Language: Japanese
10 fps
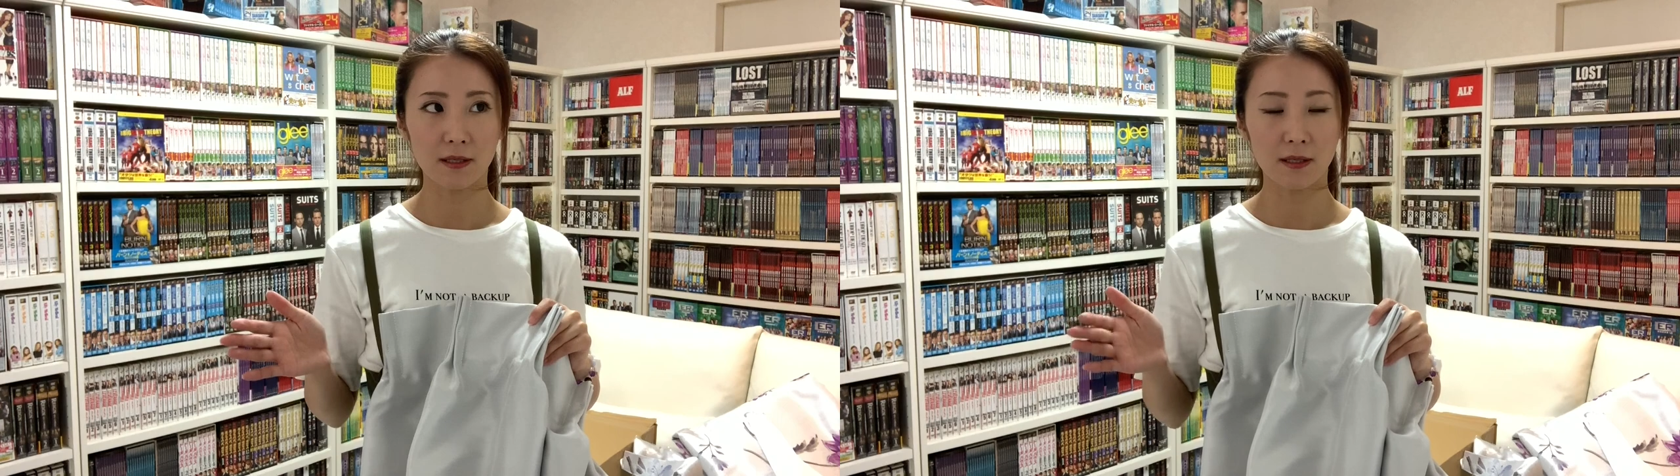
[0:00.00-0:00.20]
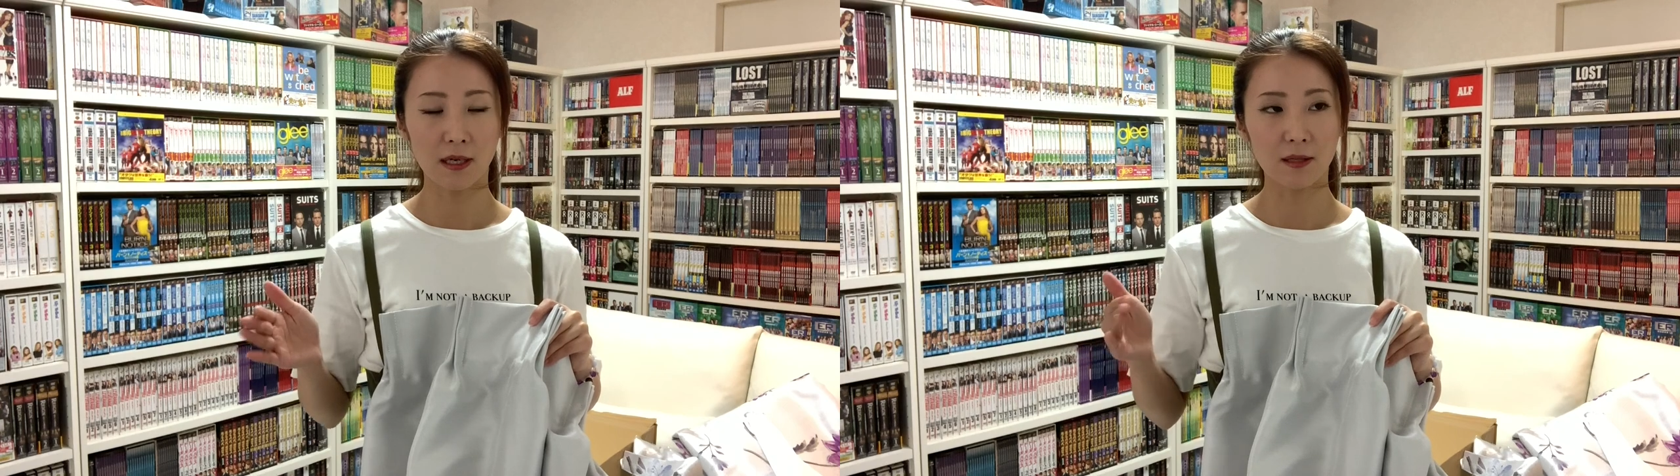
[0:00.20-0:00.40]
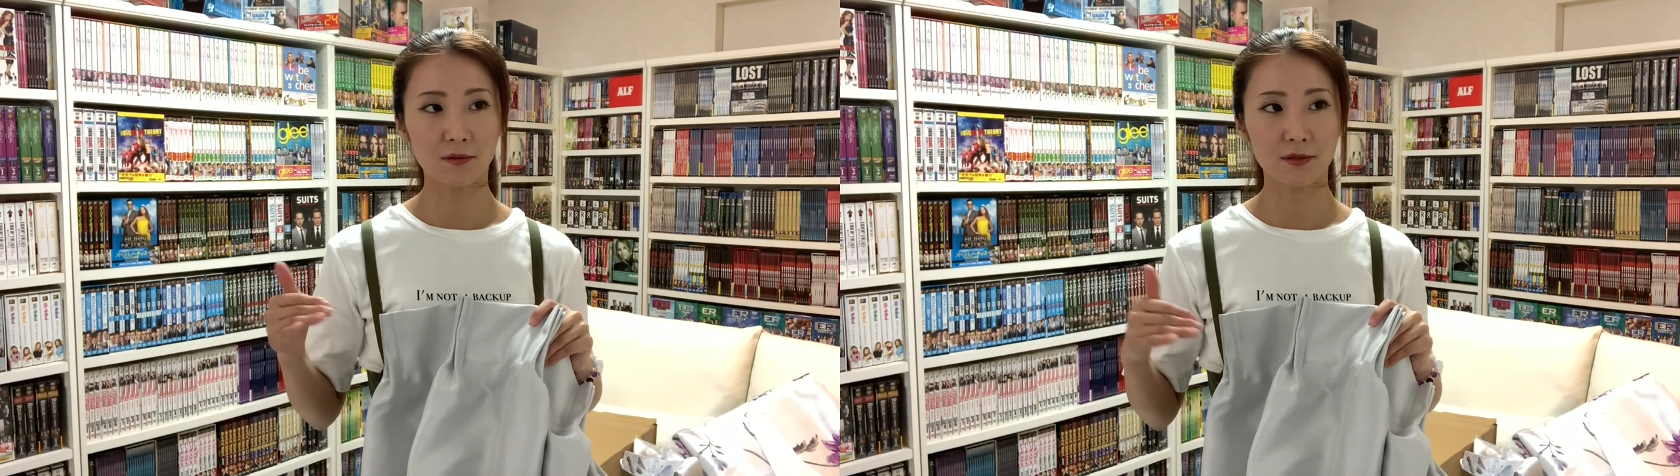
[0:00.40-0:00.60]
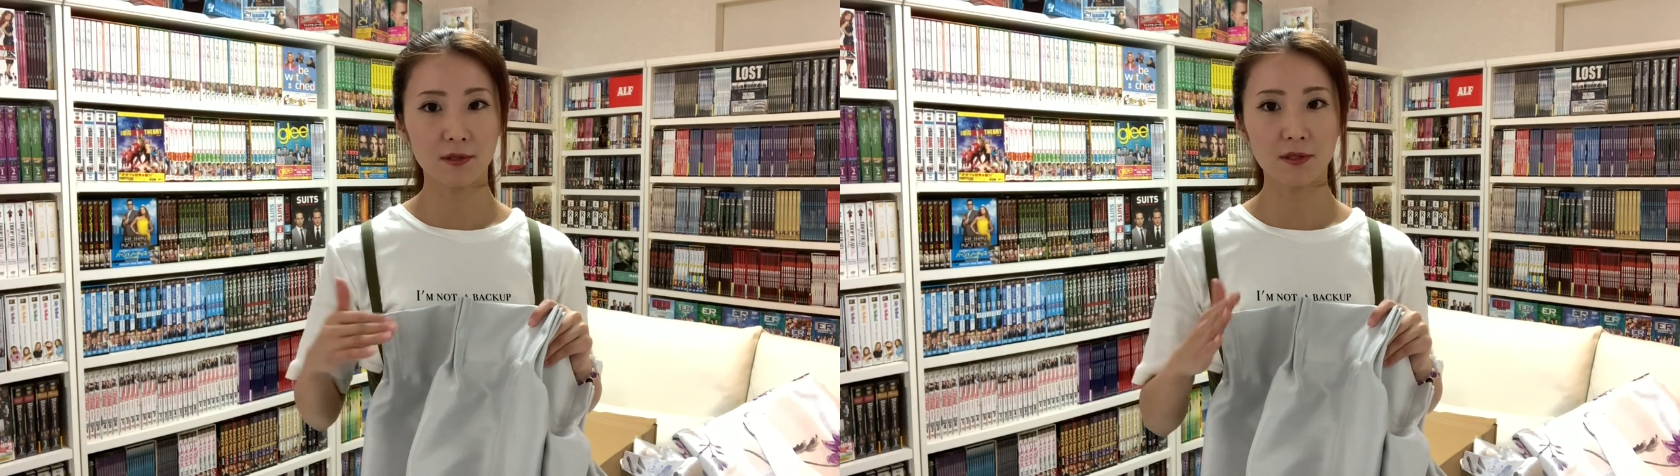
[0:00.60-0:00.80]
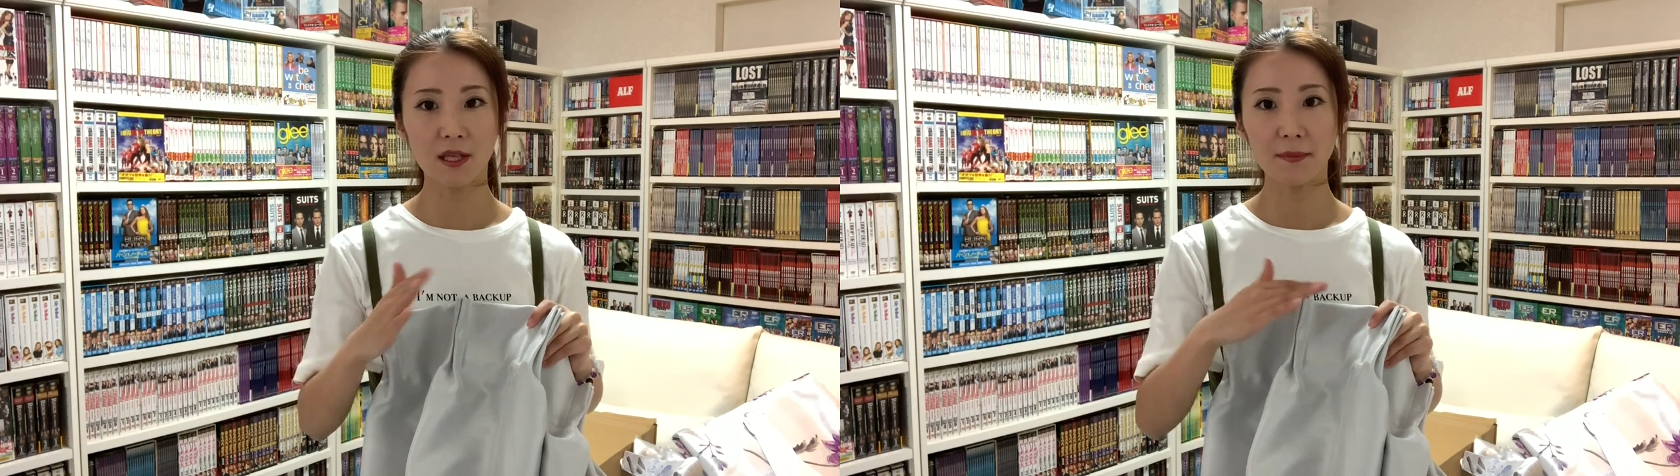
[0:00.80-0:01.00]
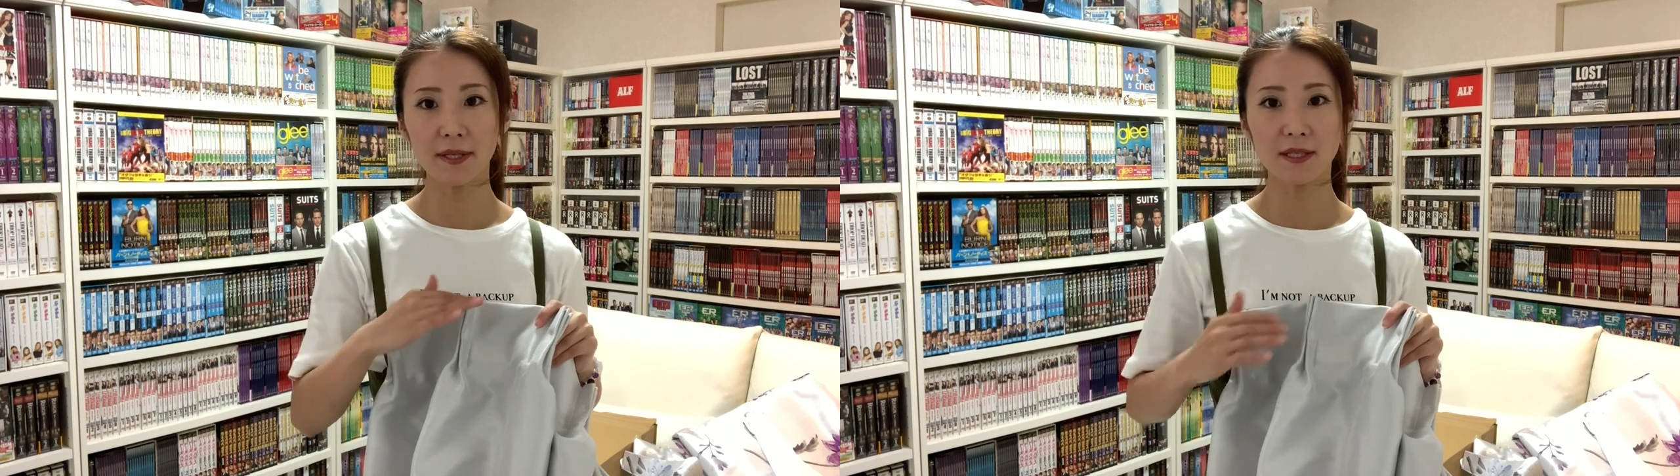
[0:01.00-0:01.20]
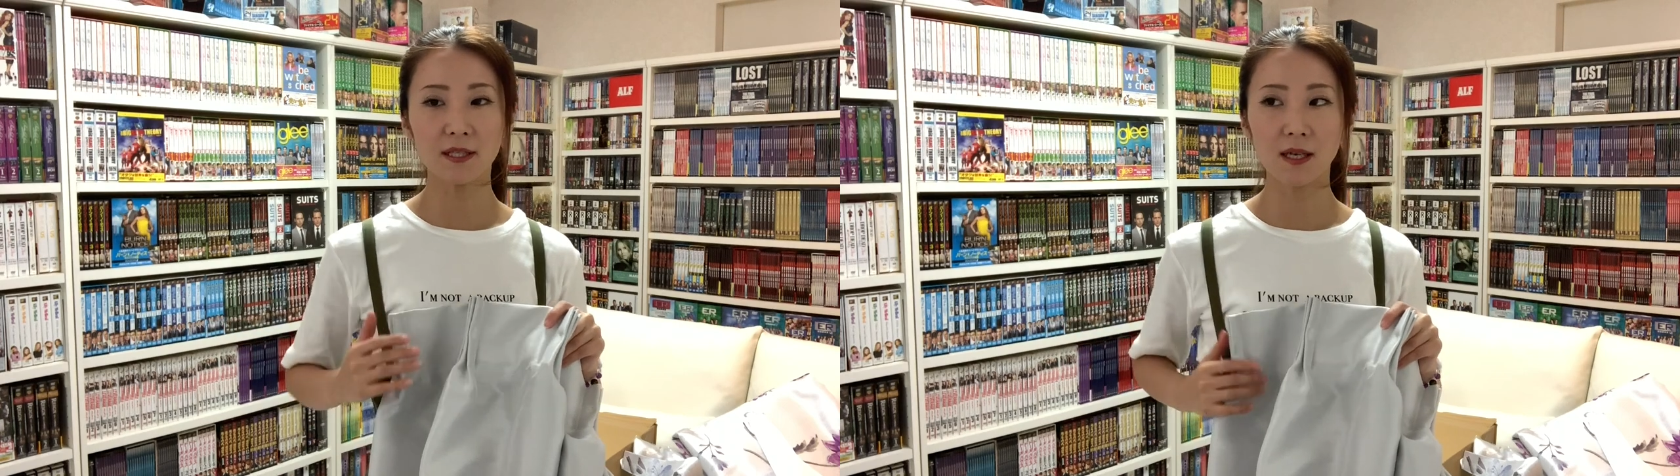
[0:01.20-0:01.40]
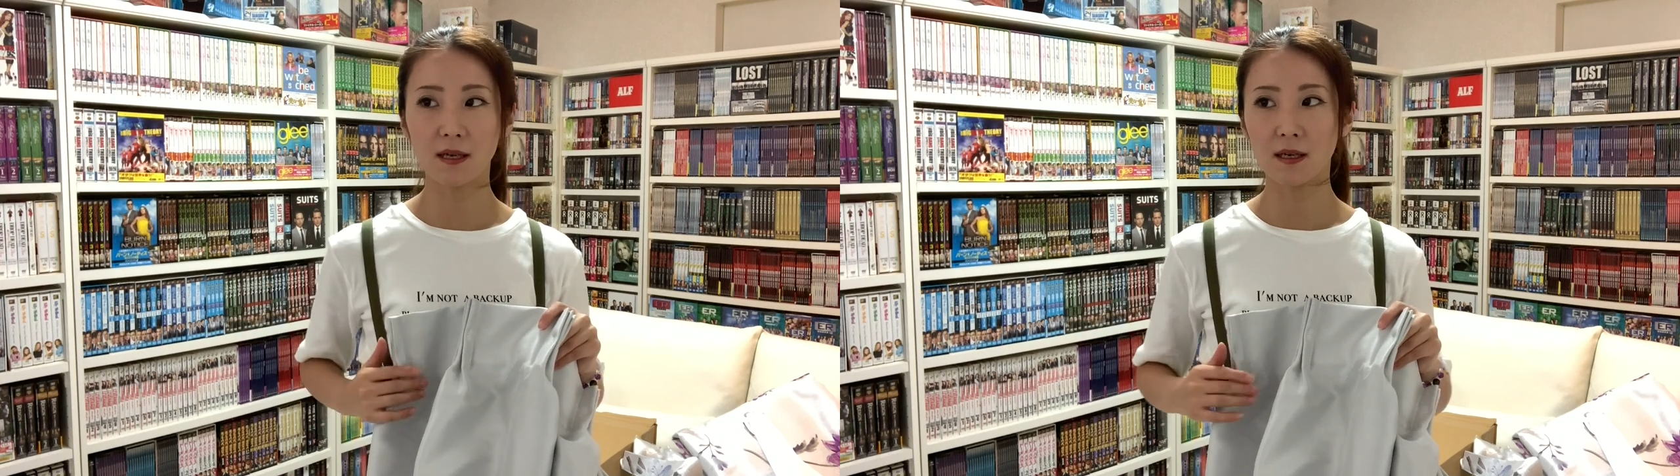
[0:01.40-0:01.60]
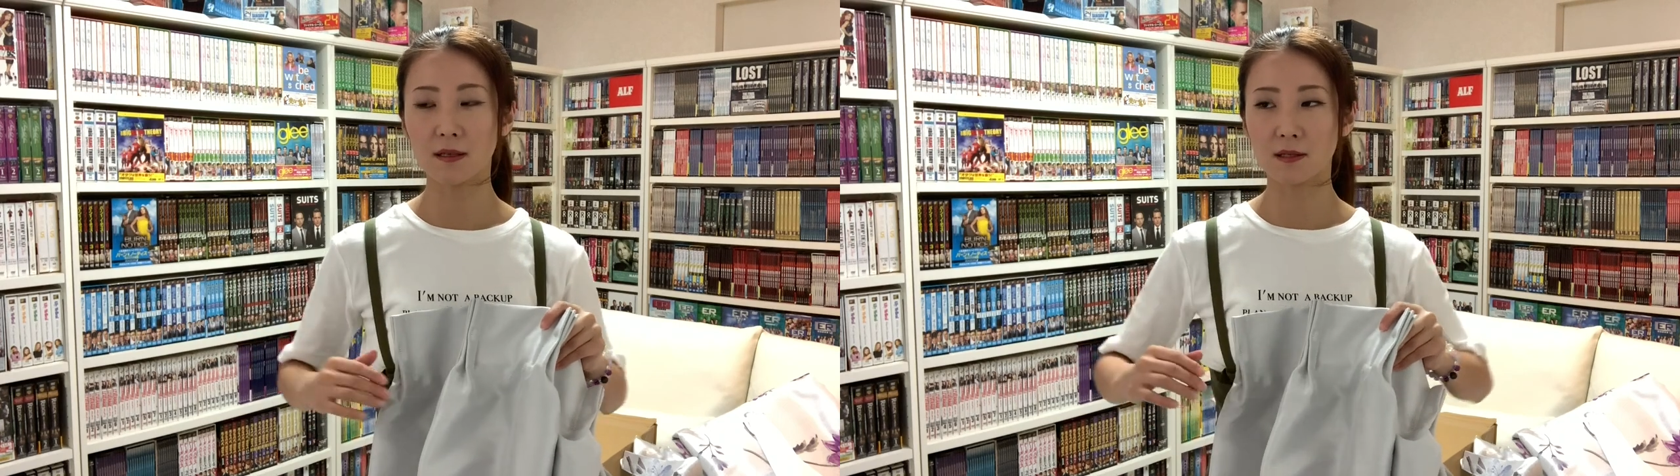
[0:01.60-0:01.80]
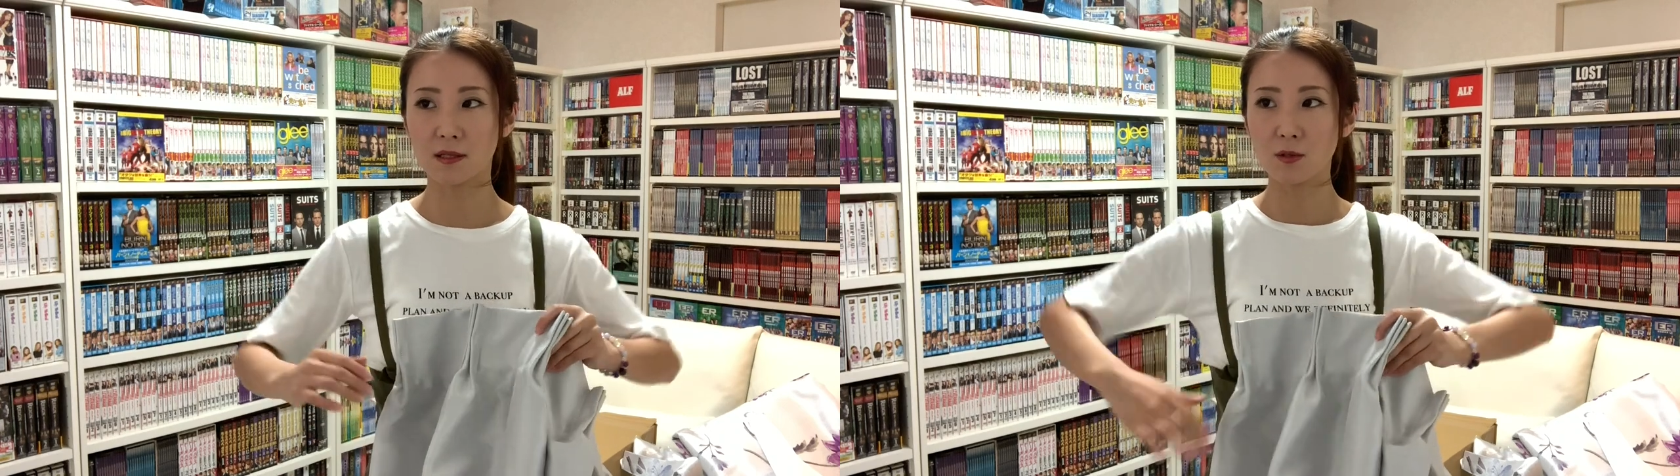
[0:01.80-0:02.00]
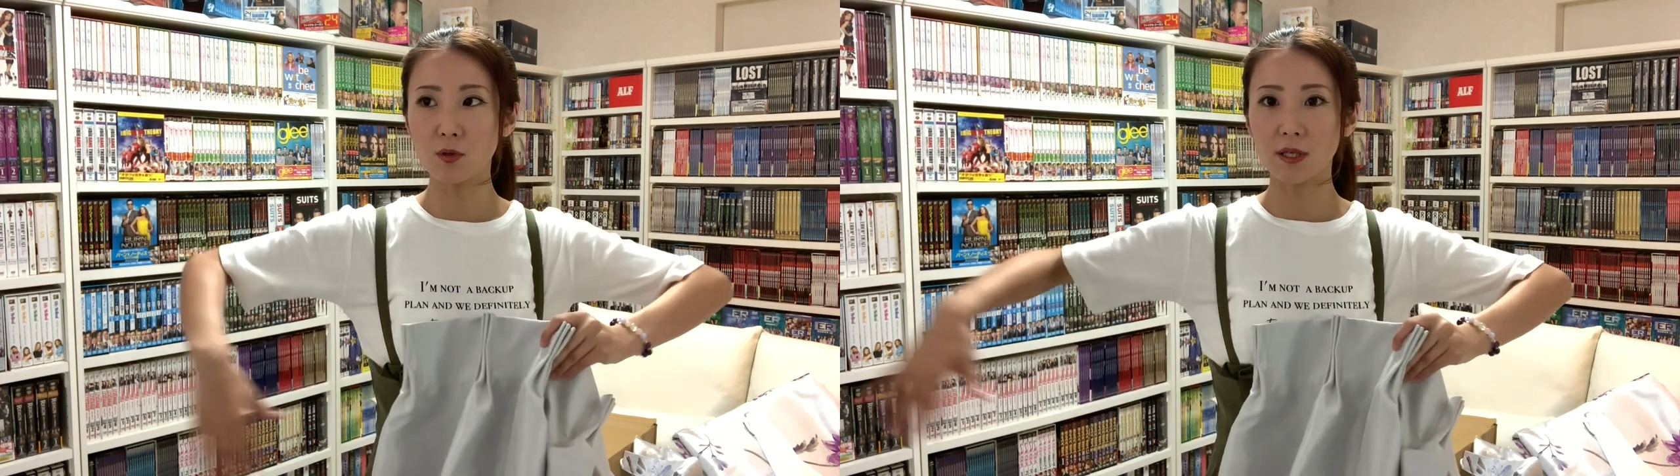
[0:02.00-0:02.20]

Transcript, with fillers: あの少なめにしたらなんかすご